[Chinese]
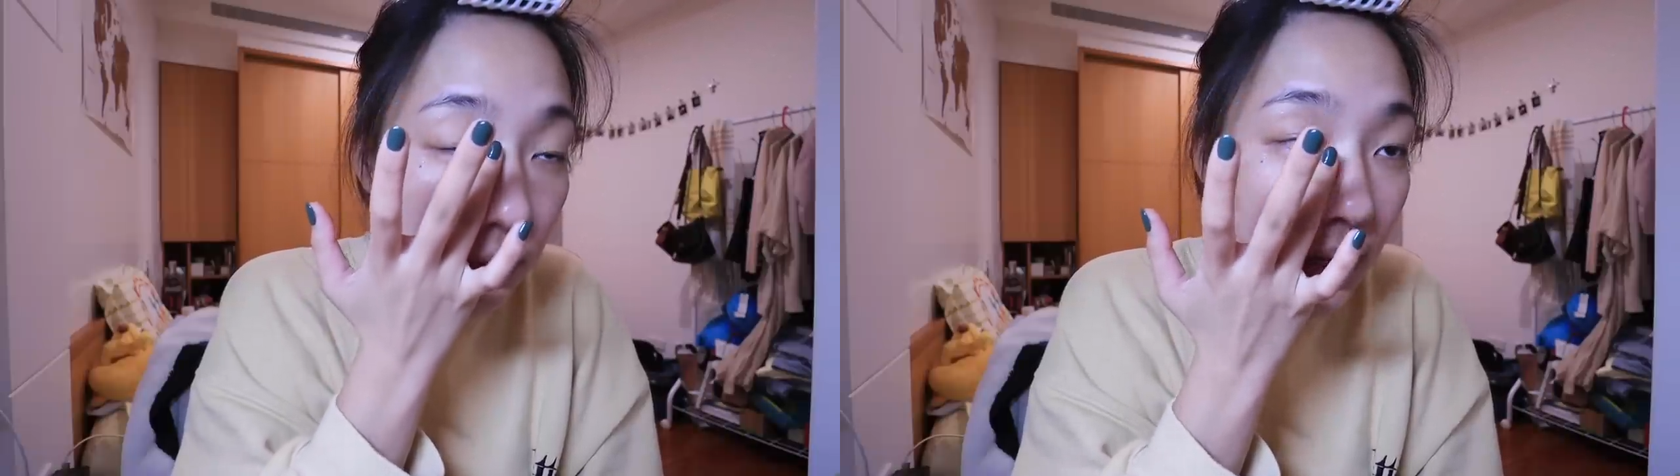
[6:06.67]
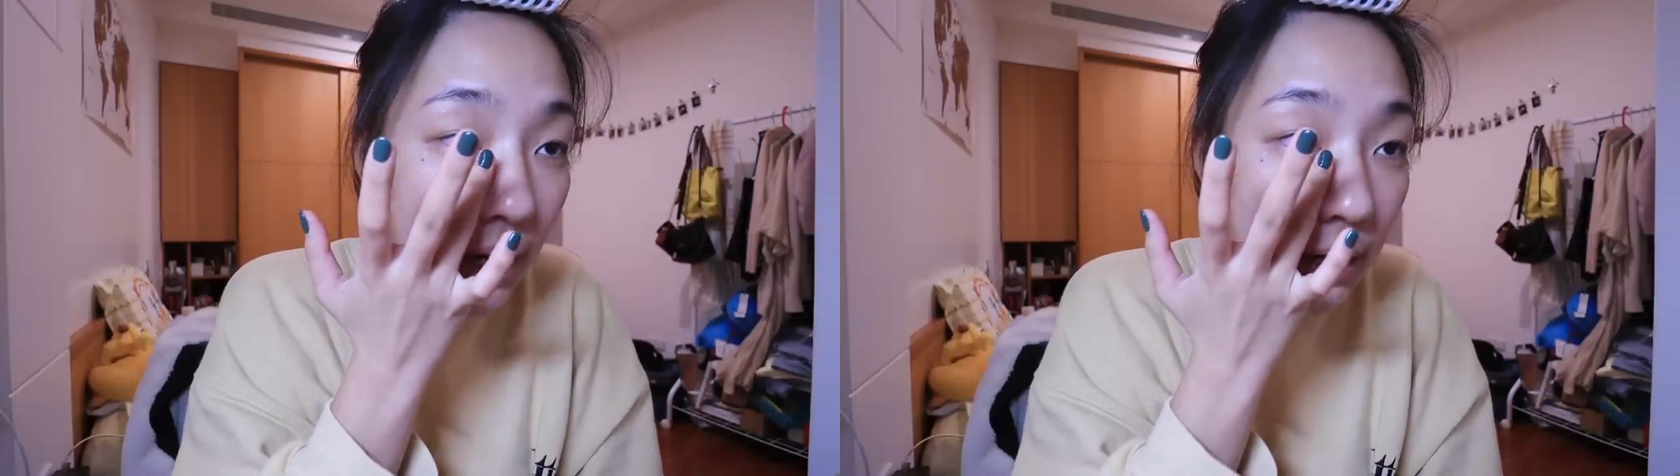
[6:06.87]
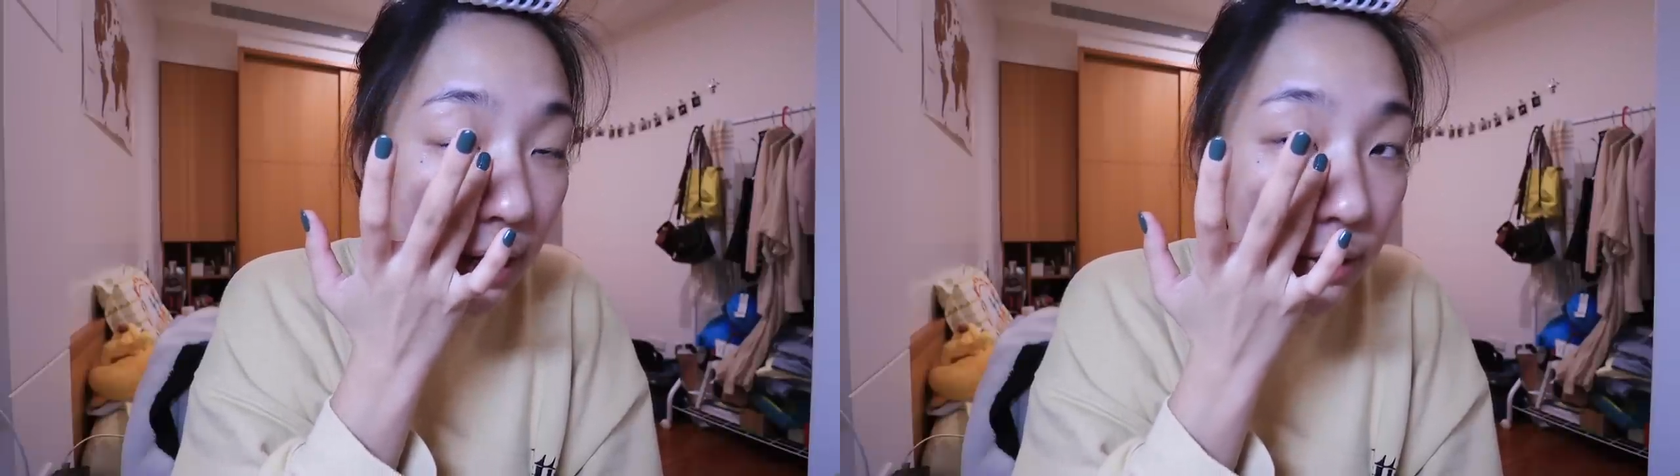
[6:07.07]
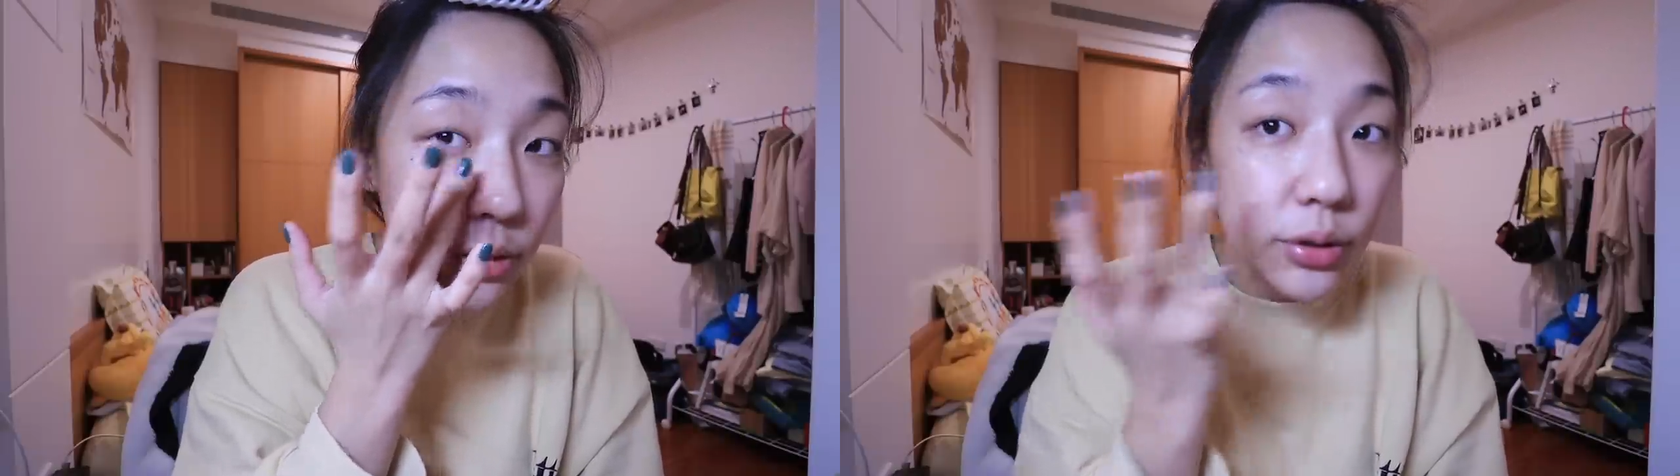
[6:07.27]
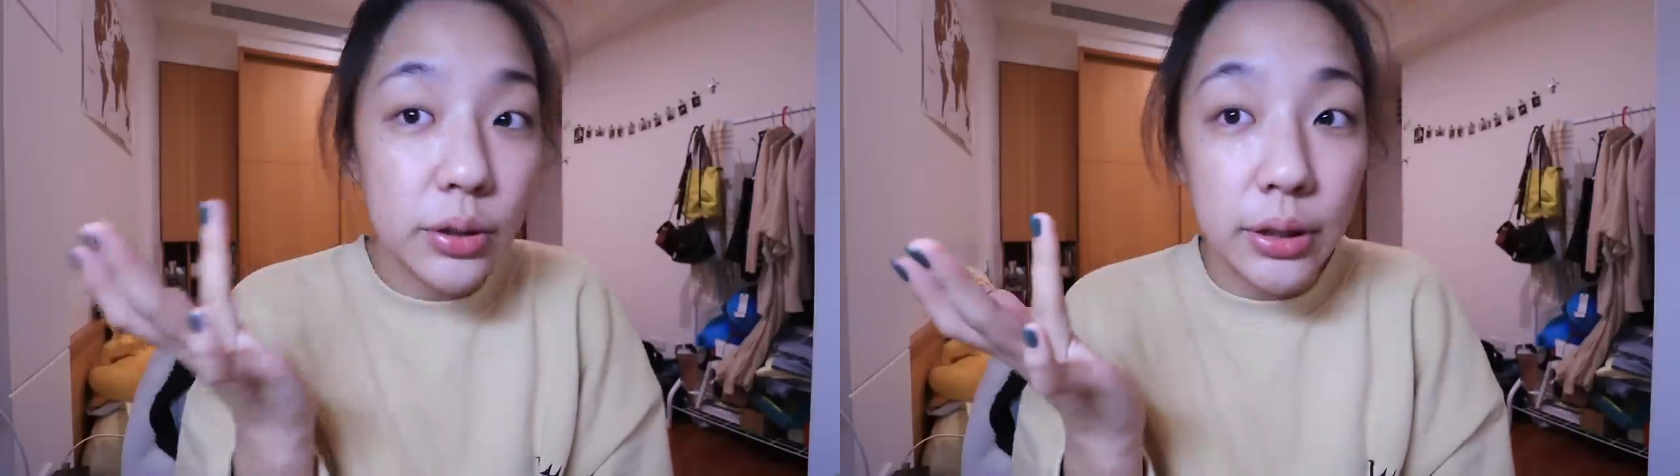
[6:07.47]
大概点
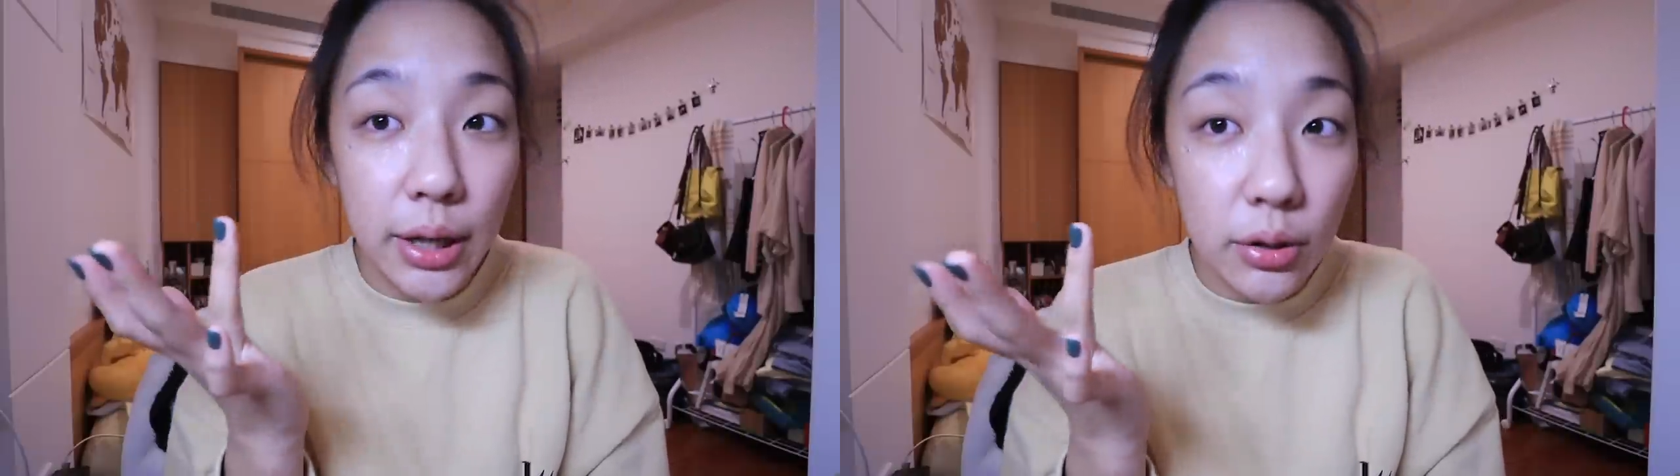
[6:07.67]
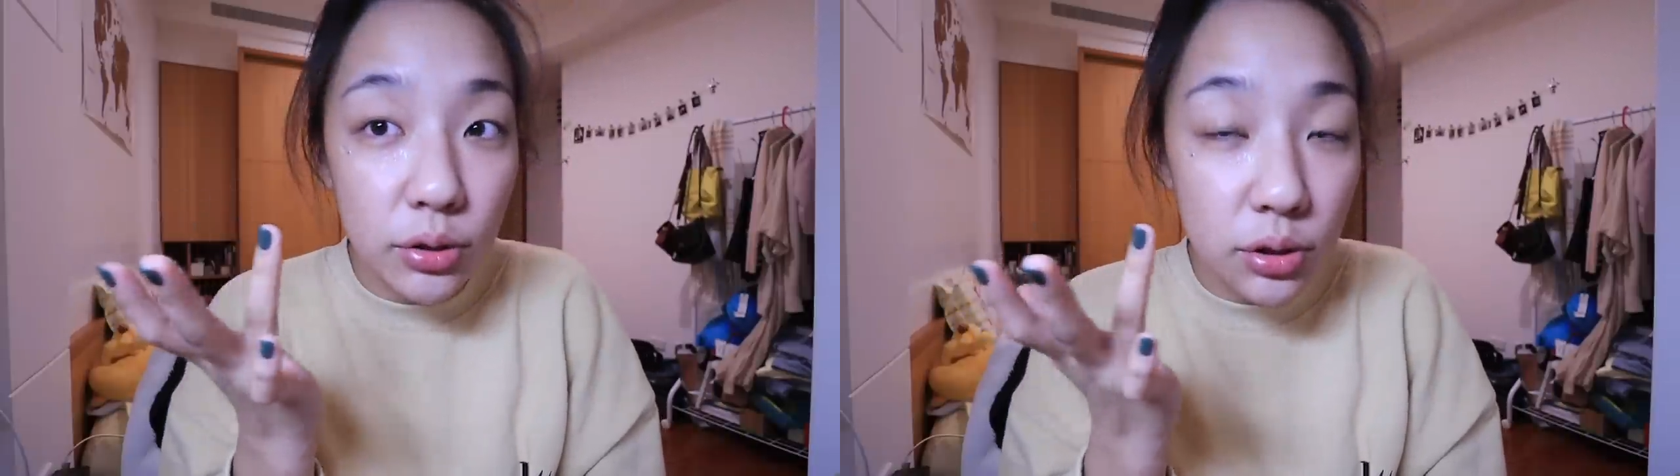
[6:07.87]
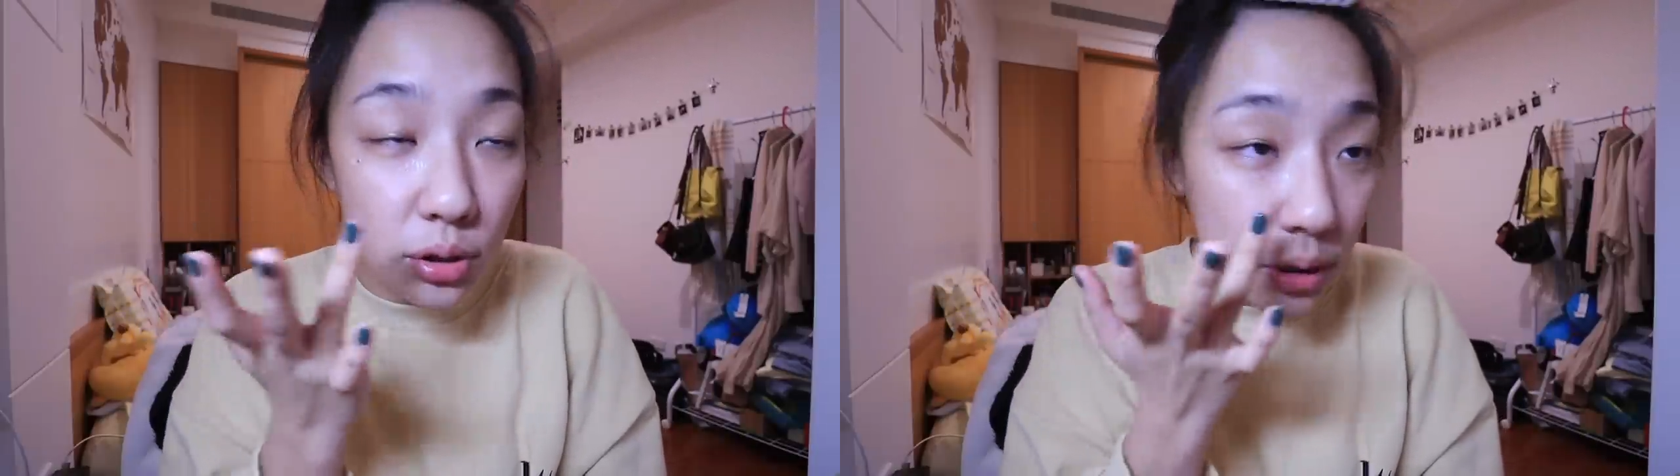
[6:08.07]
九个到十